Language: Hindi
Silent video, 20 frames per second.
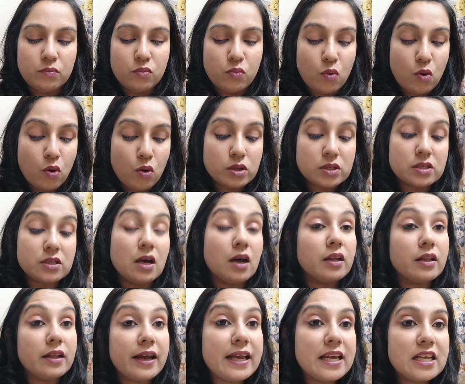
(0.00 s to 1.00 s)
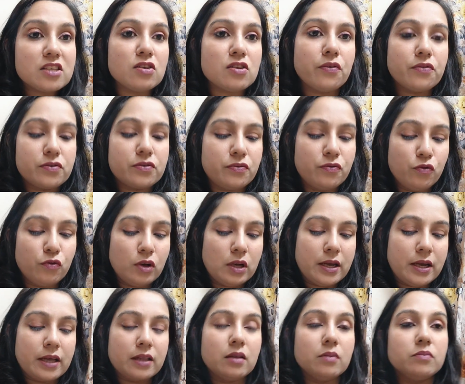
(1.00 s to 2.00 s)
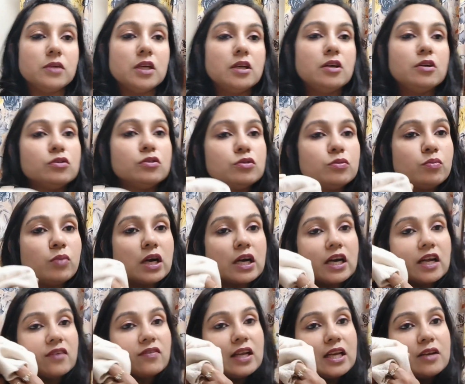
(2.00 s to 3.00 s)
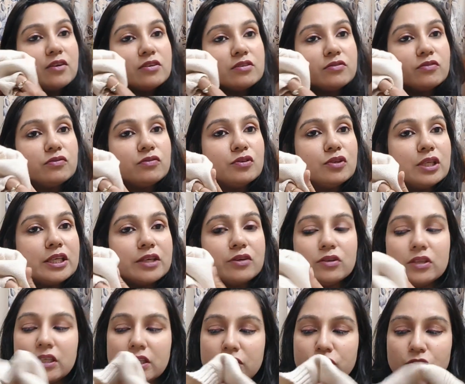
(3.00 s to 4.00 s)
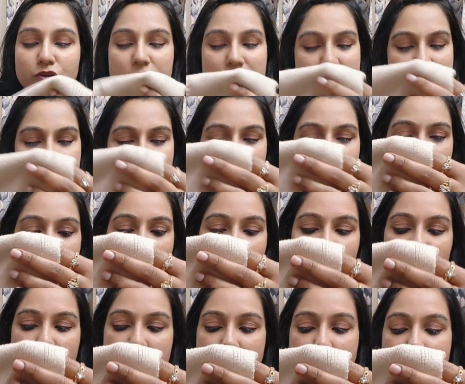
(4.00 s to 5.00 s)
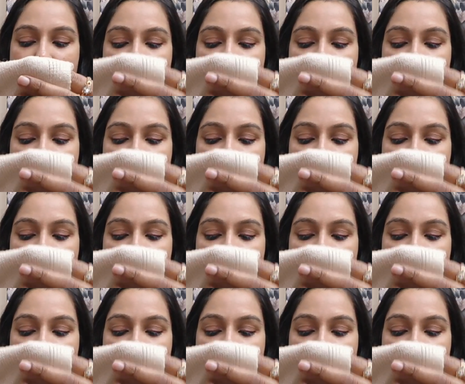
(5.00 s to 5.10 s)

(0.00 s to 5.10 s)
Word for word: बहुत ज़्यादा ही सॉफ्ट वुल है एकदम जो मक्खन वाली वुल नहीं होती वो इस टाइप की वुल है